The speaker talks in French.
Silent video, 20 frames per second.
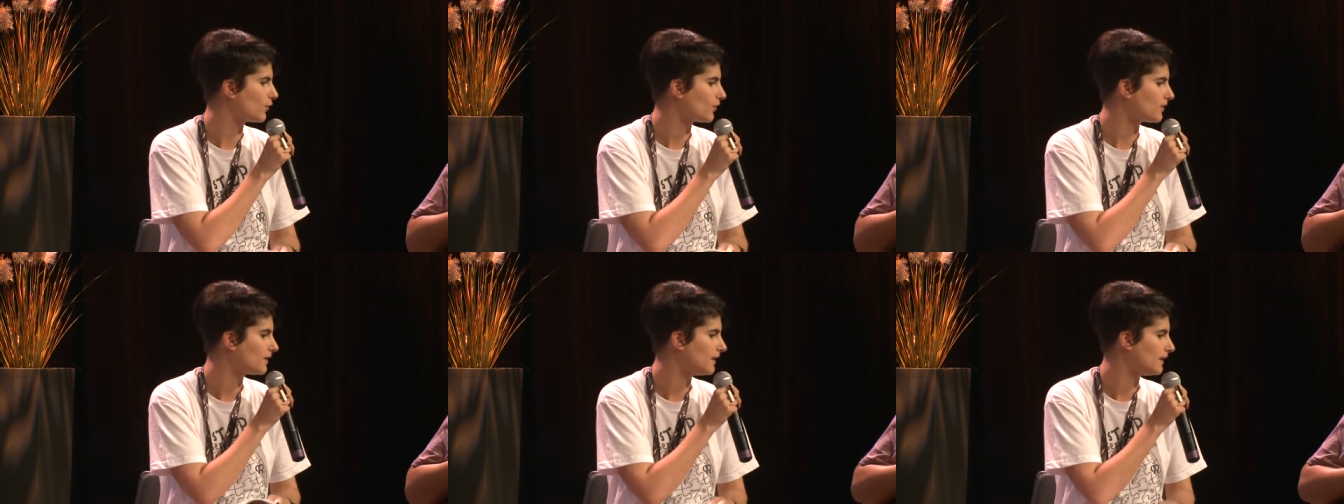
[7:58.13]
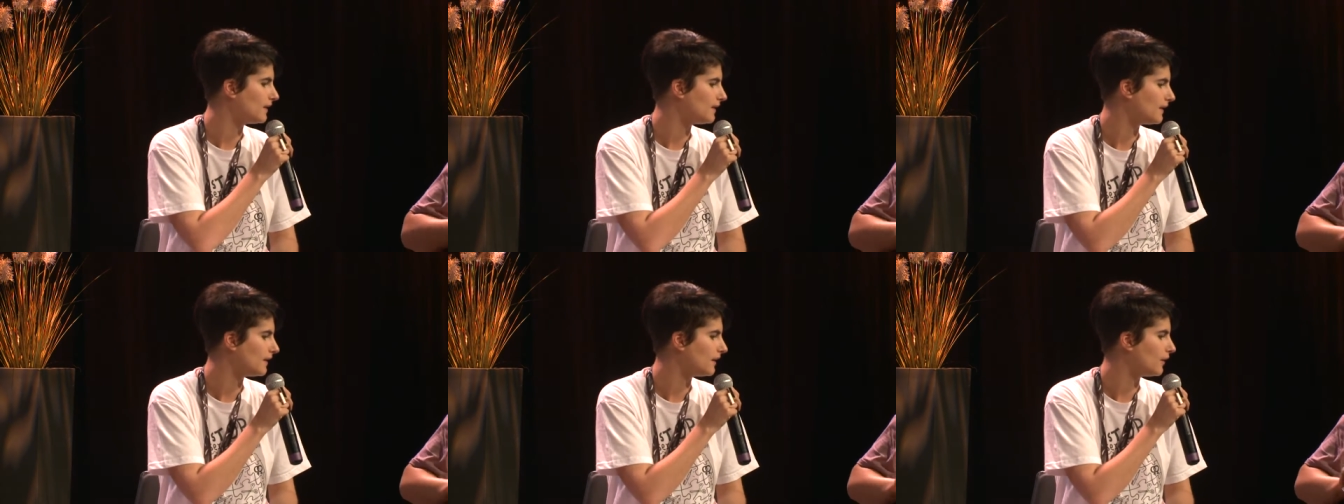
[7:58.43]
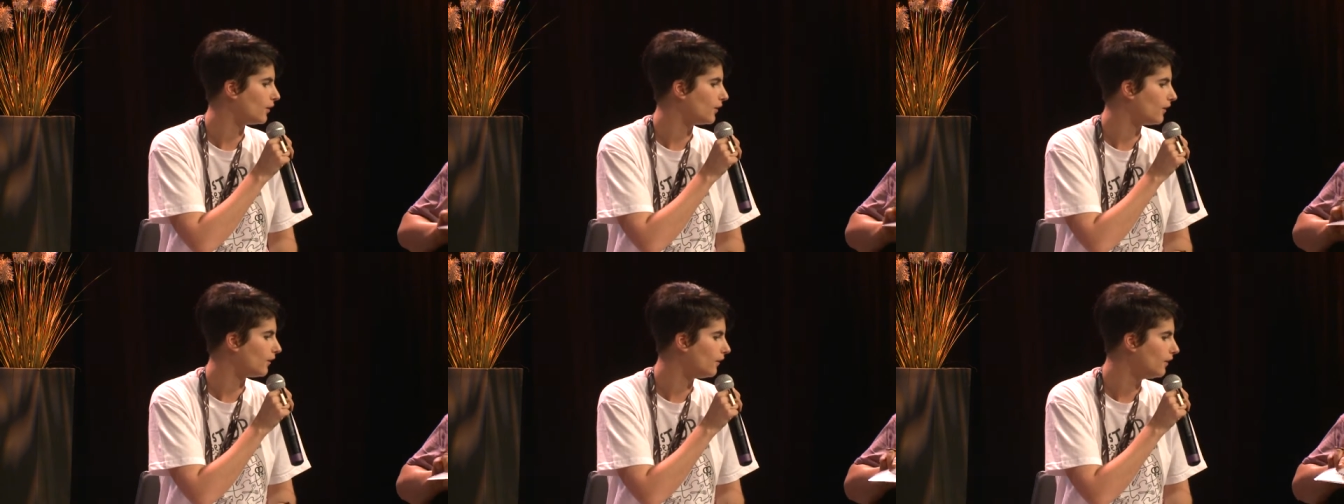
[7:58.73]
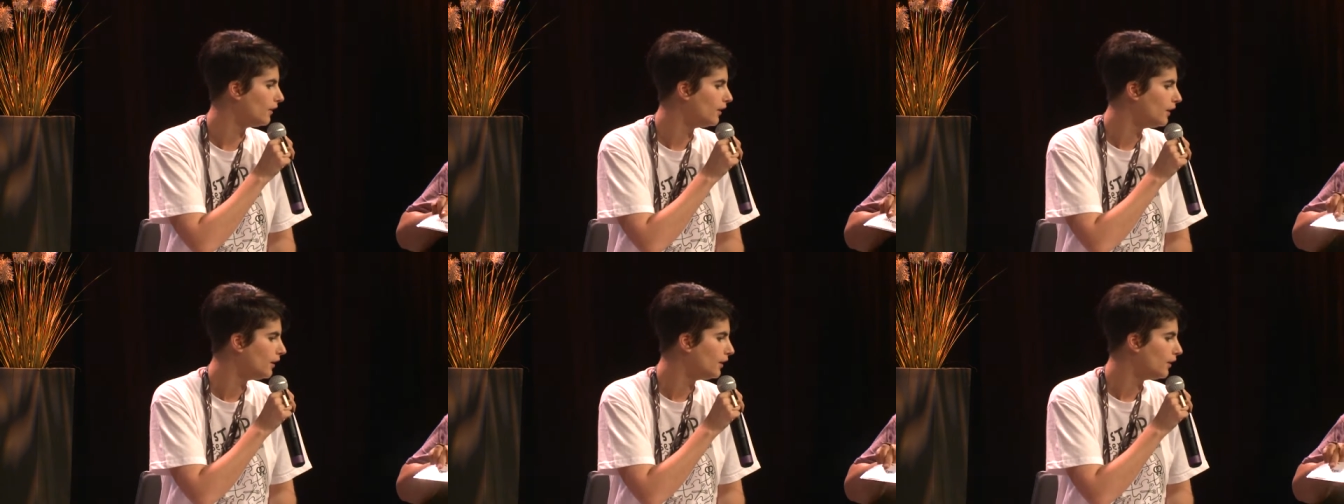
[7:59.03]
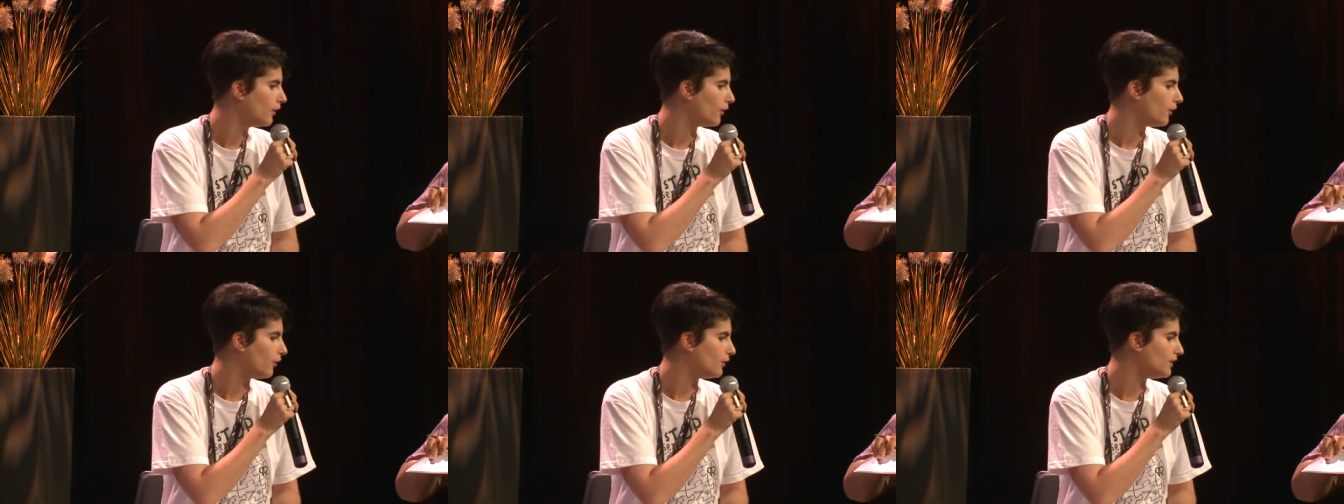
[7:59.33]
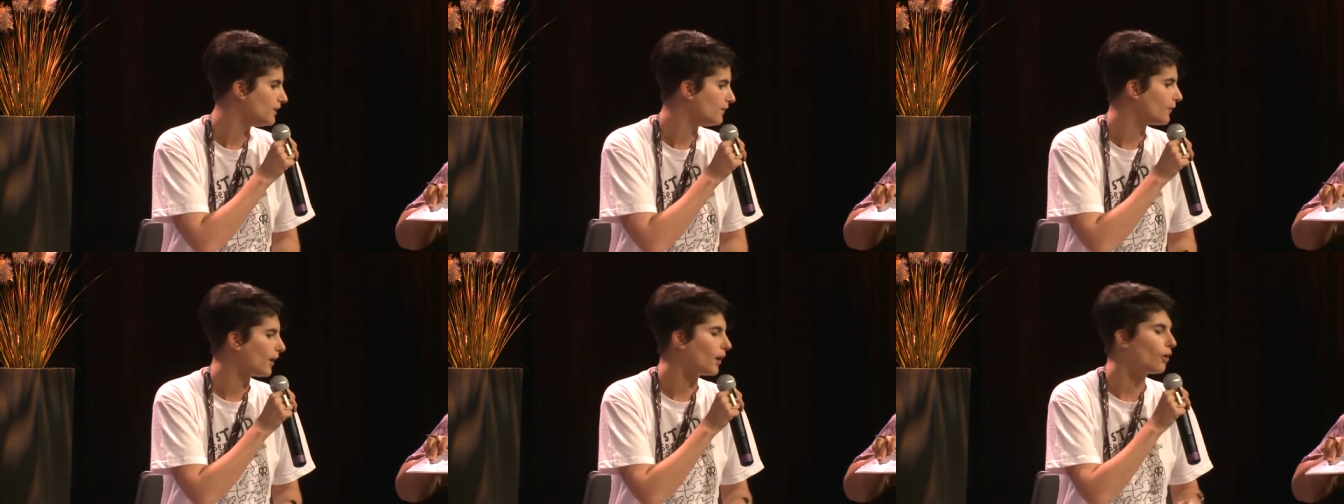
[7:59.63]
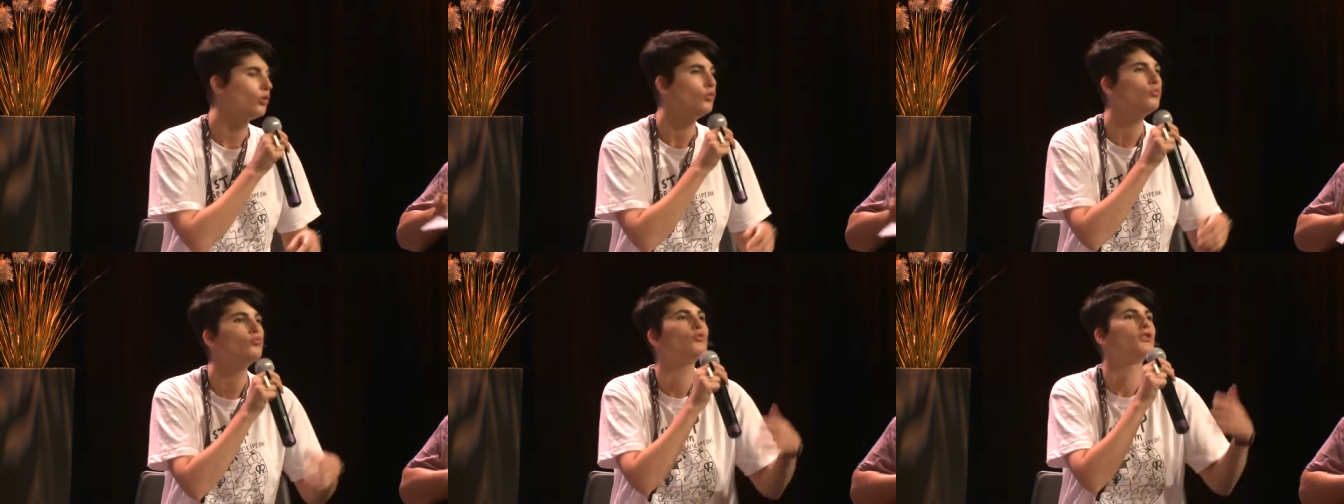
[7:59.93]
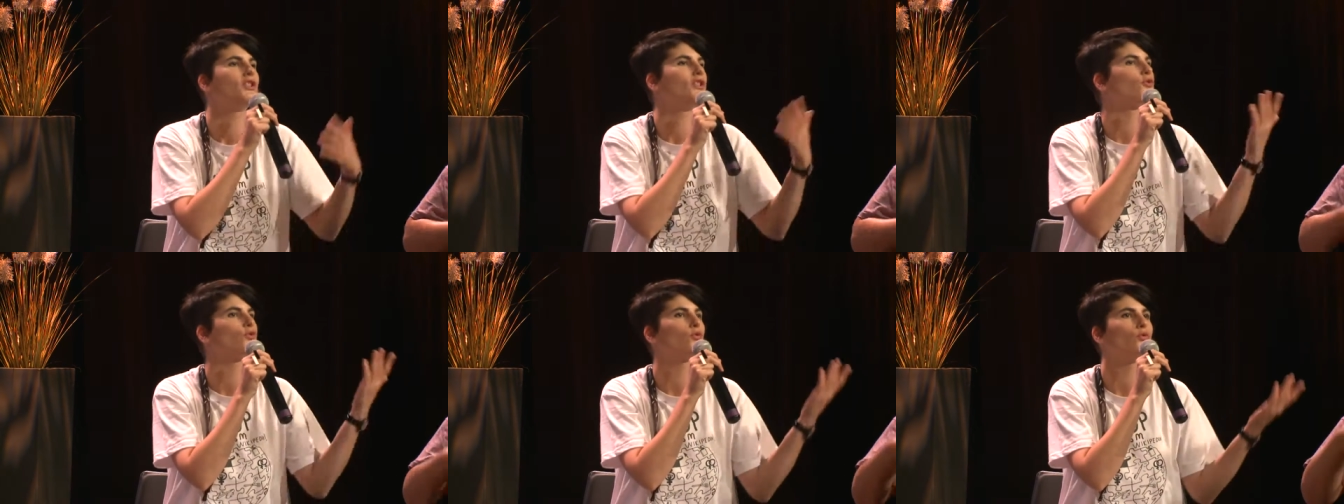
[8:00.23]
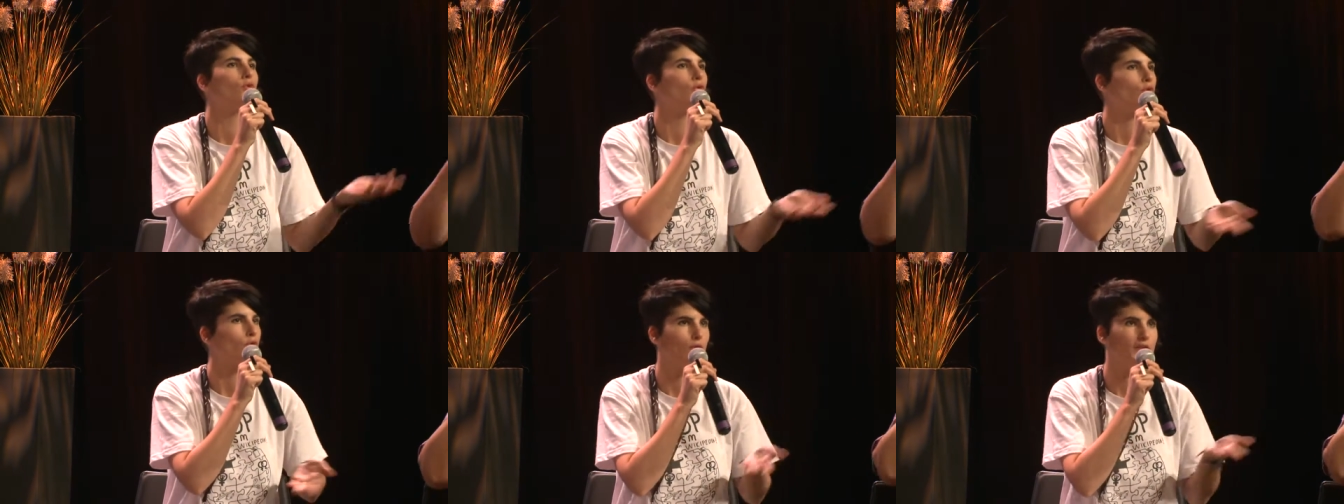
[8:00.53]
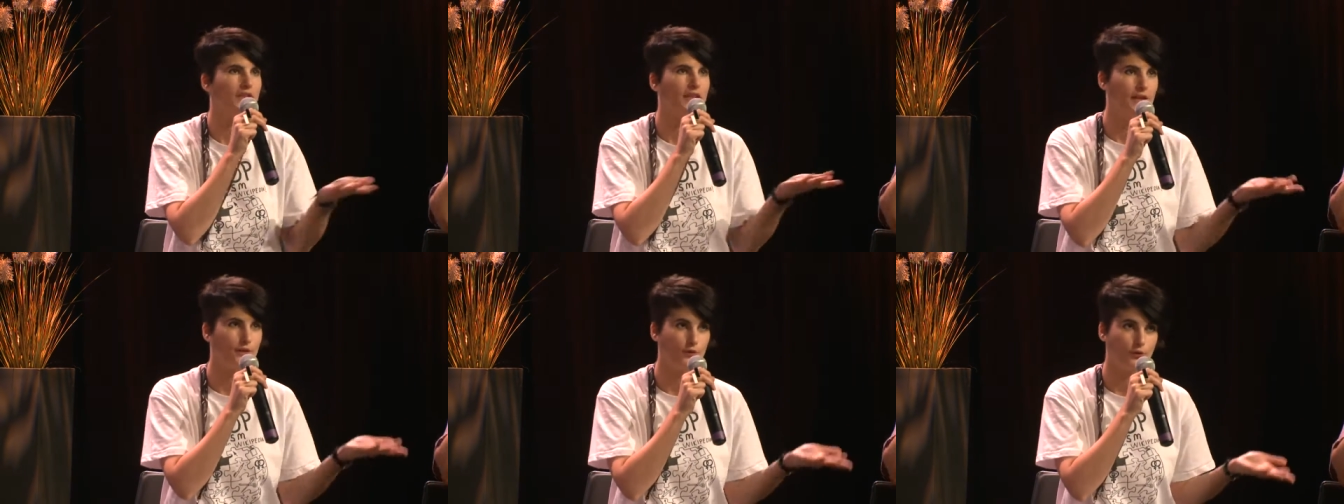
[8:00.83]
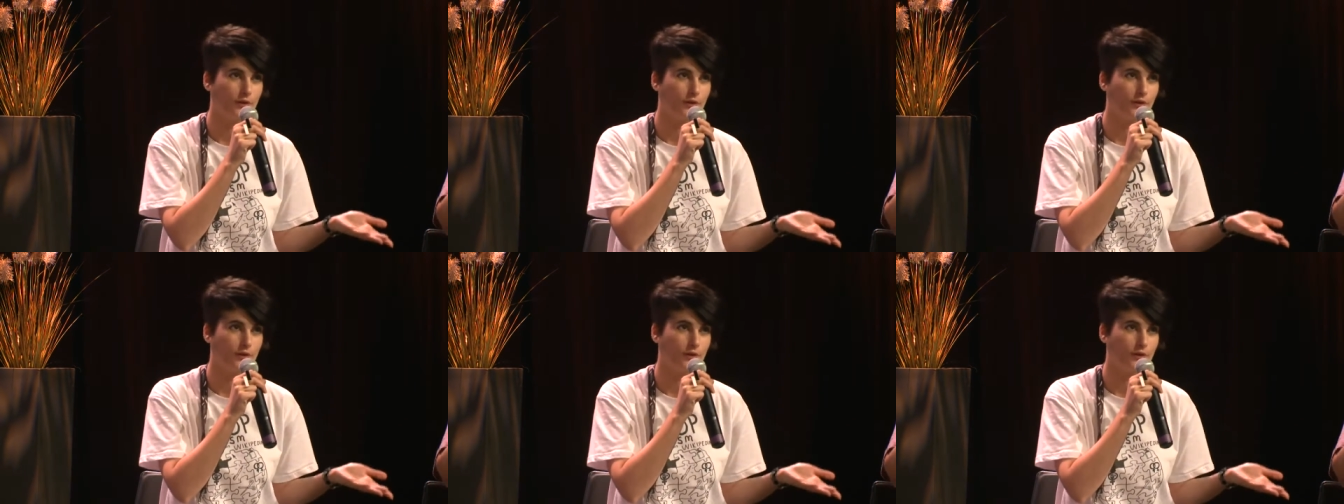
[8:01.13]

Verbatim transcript: entités différentes. Disons qu'on est